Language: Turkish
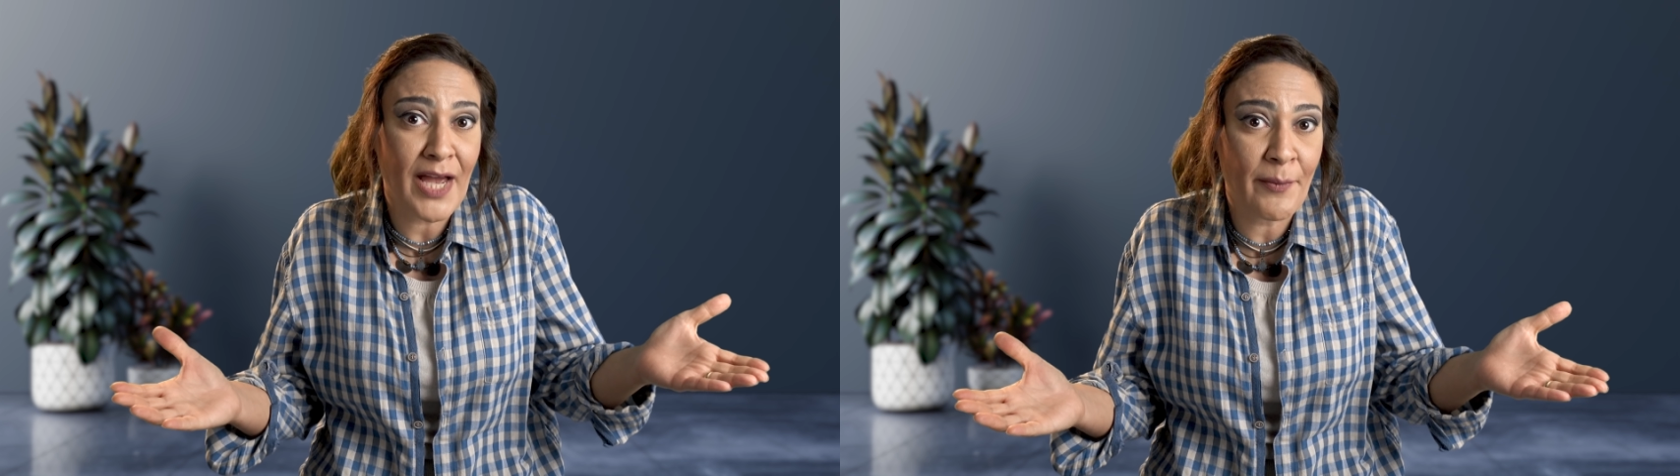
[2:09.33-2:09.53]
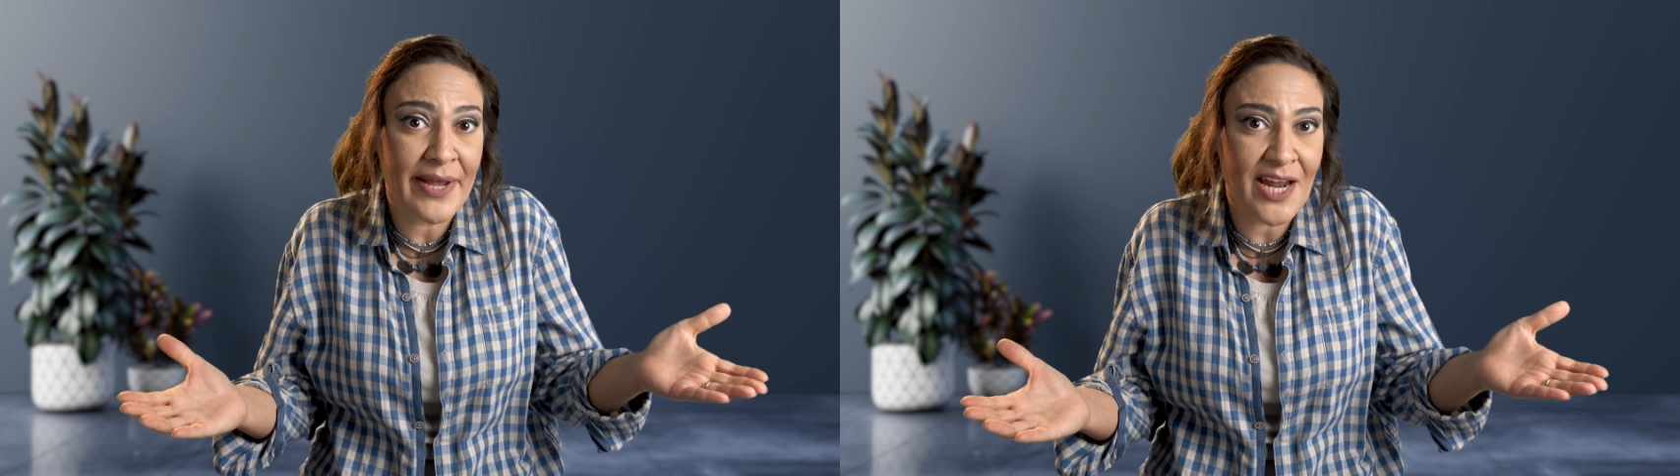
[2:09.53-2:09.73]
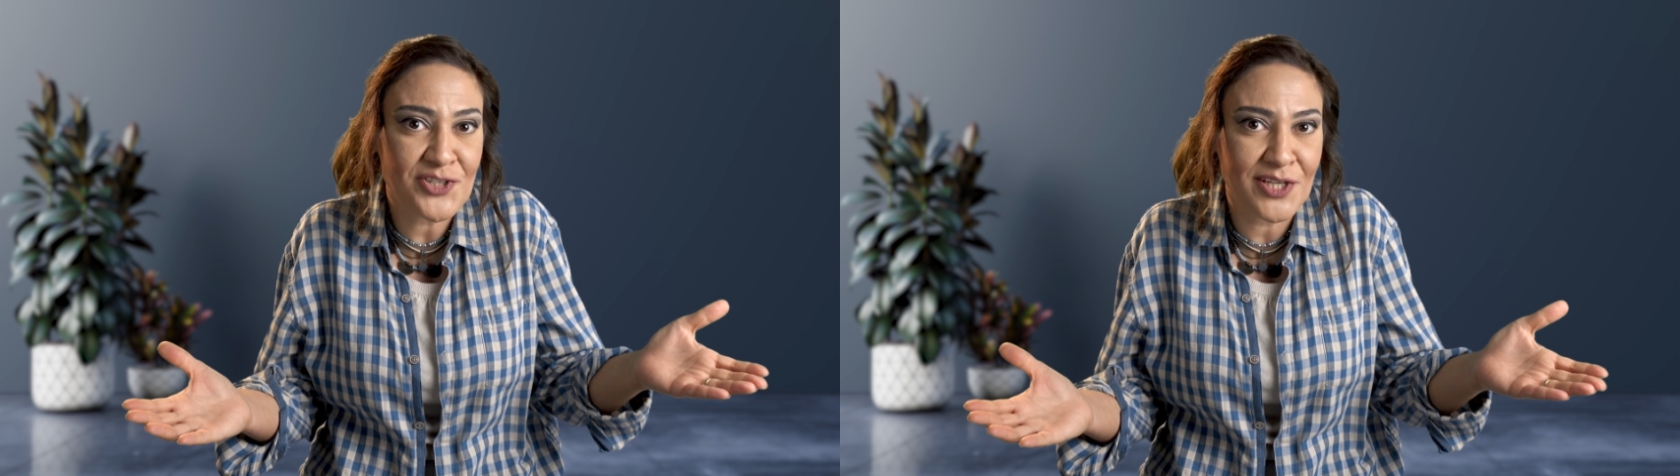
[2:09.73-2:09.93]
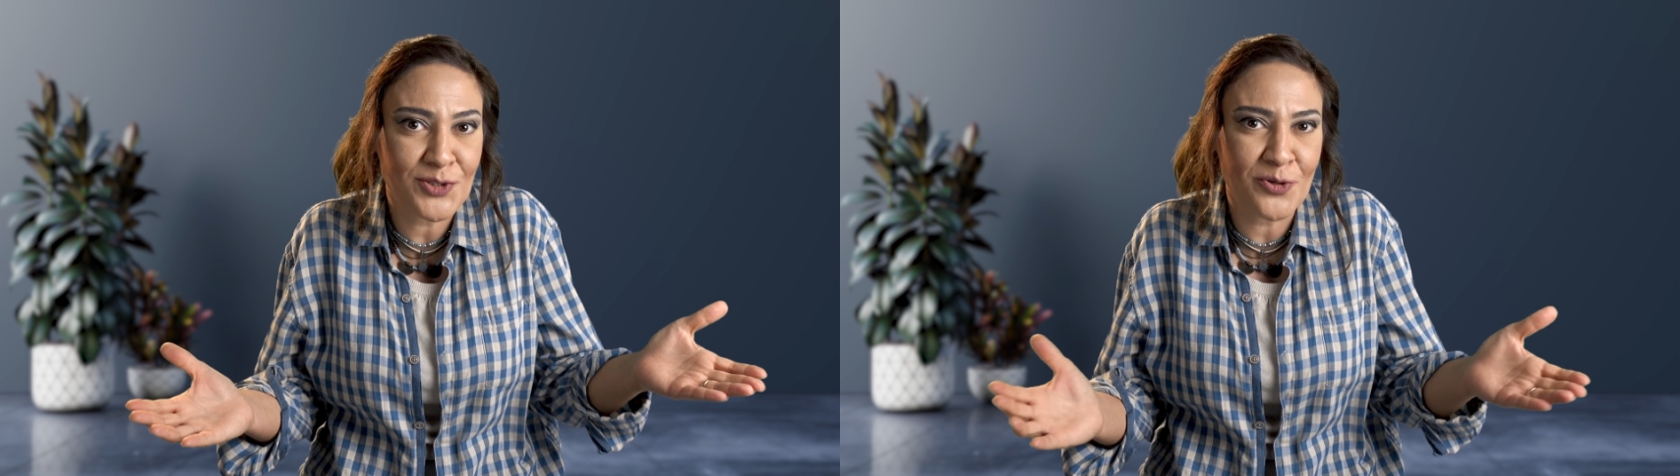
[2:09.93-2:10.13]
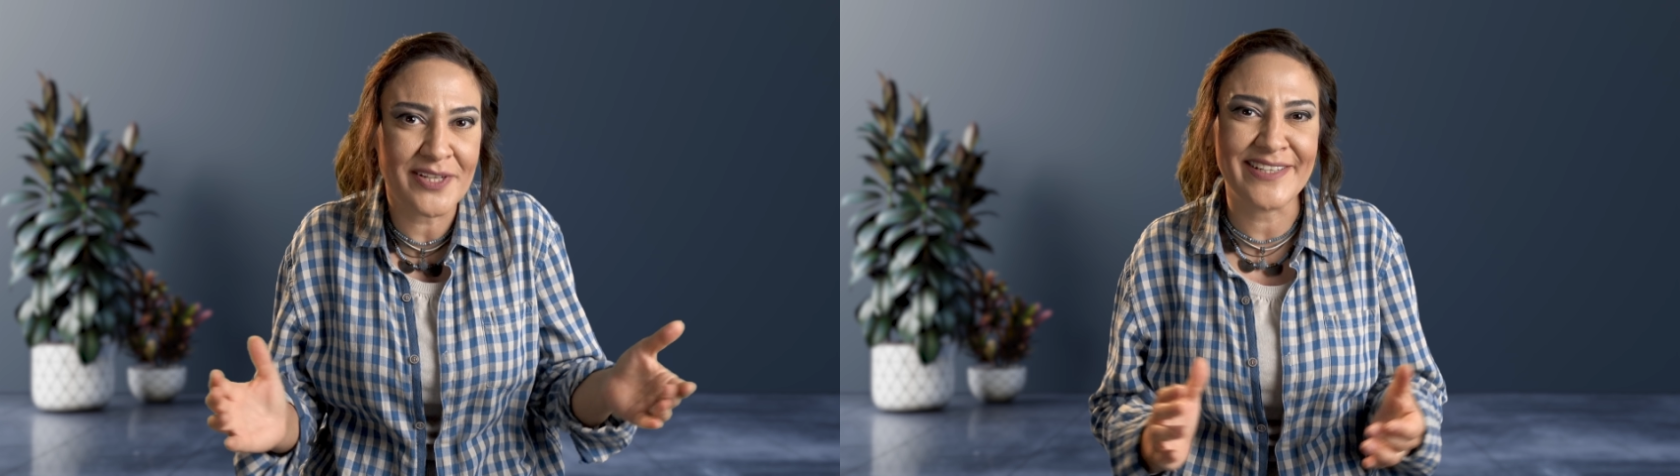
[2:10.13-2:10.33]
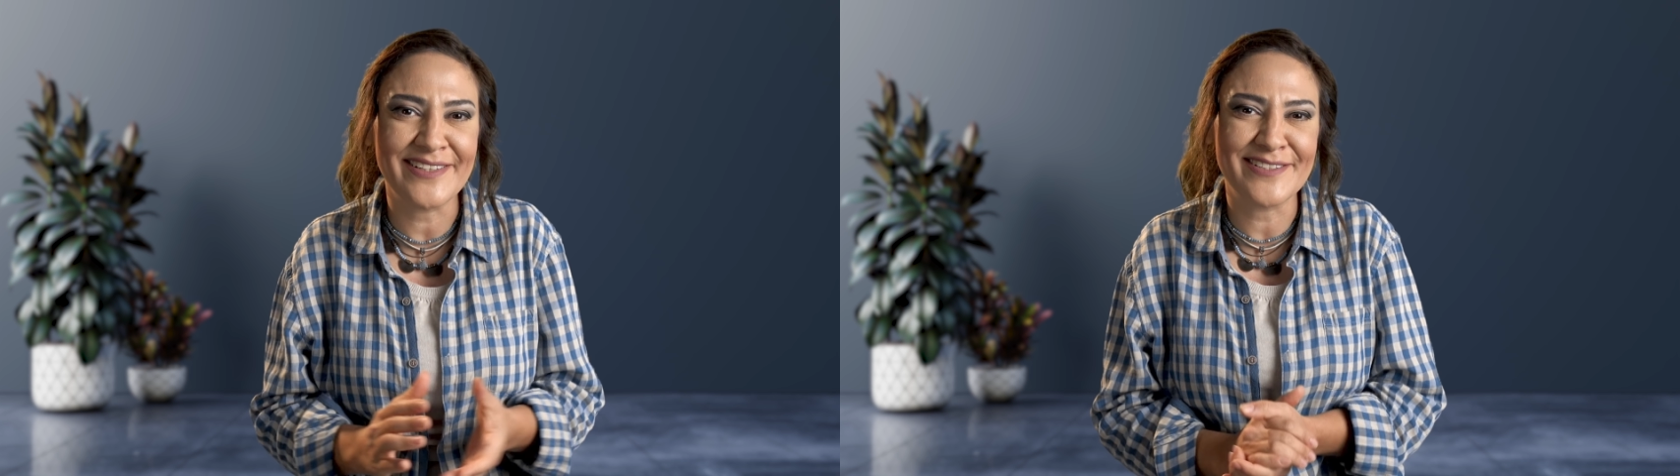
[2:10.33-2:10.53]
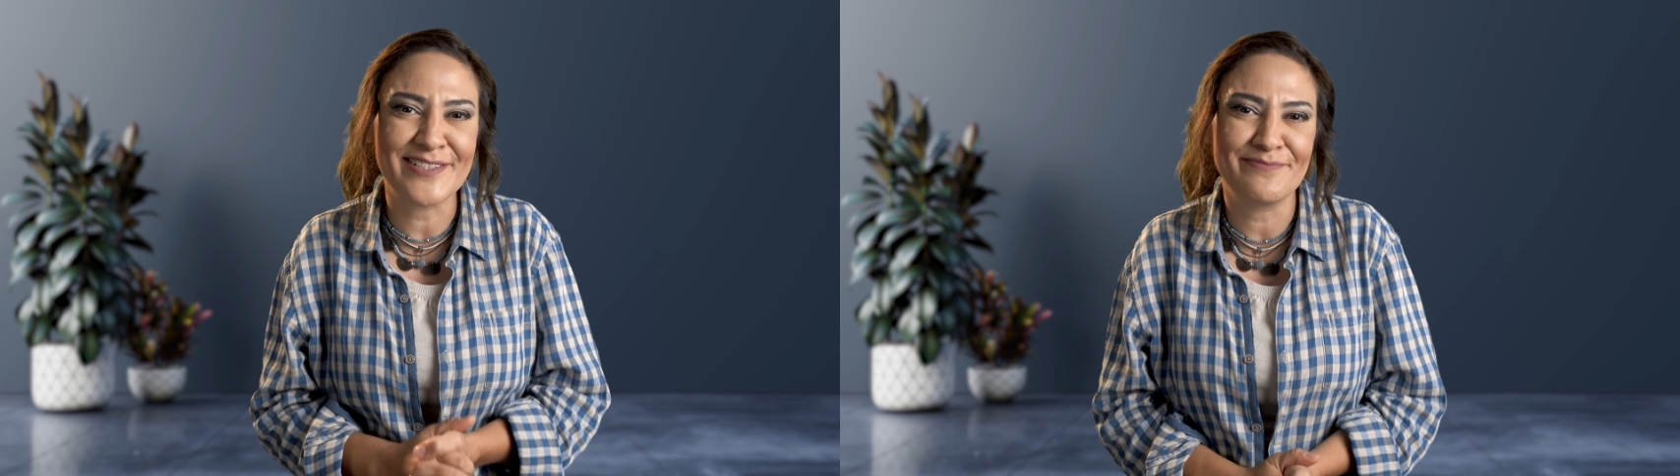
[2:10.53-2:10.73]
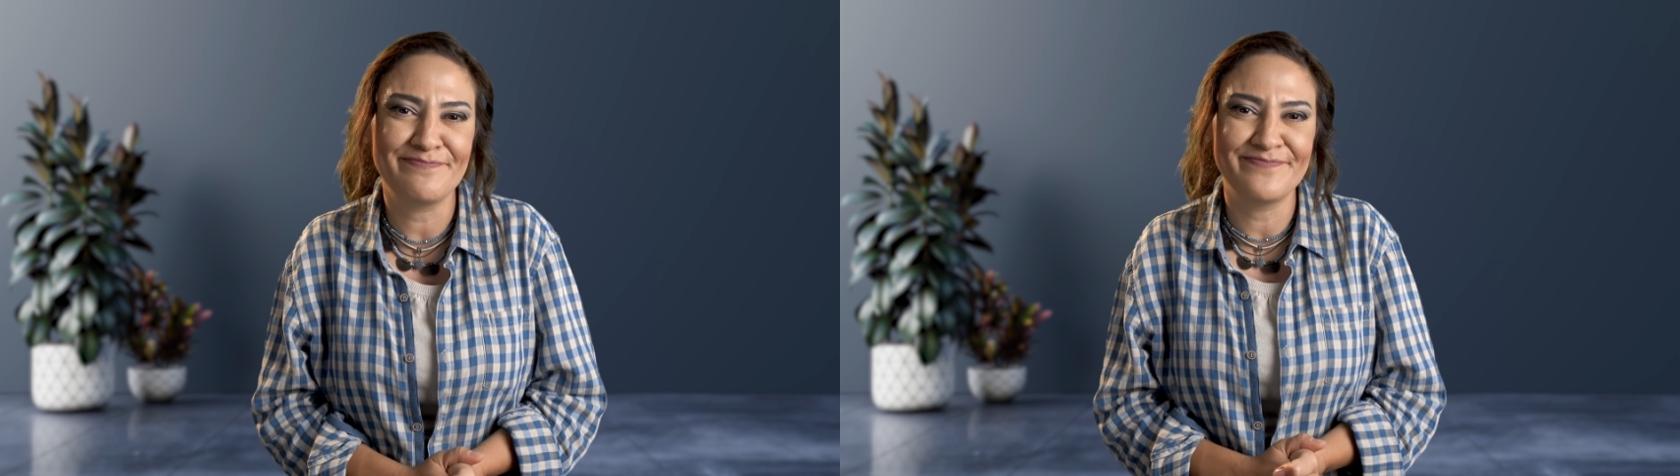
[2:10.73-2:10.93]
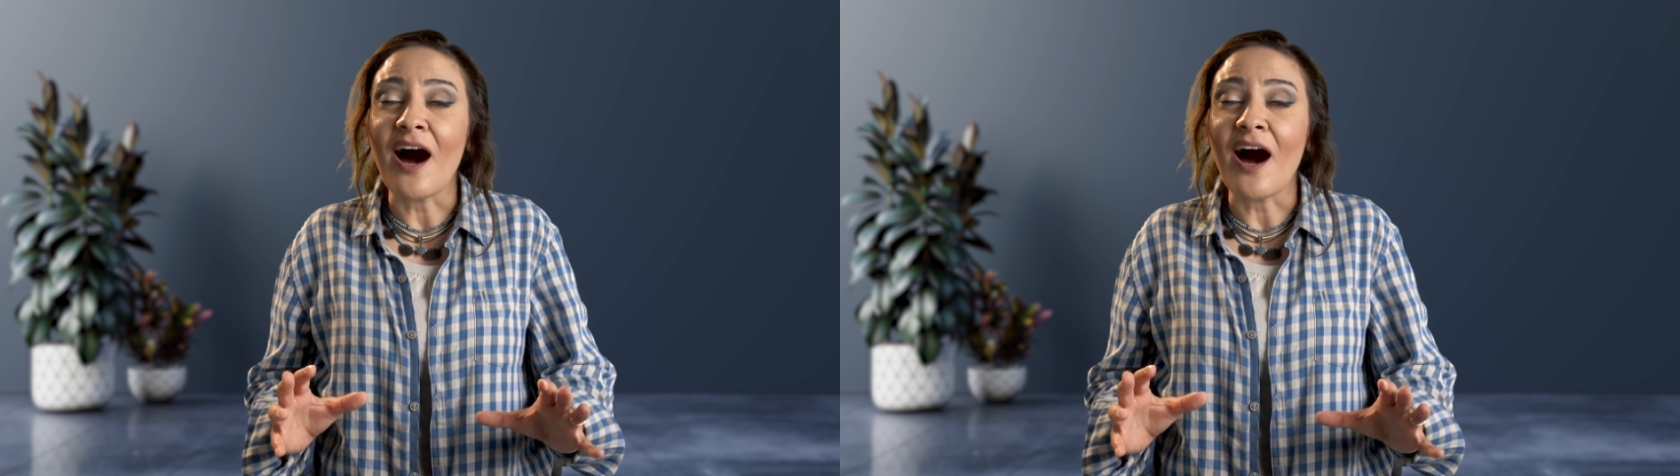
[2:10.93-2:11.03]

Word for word: ama gerçekte öyle değildir.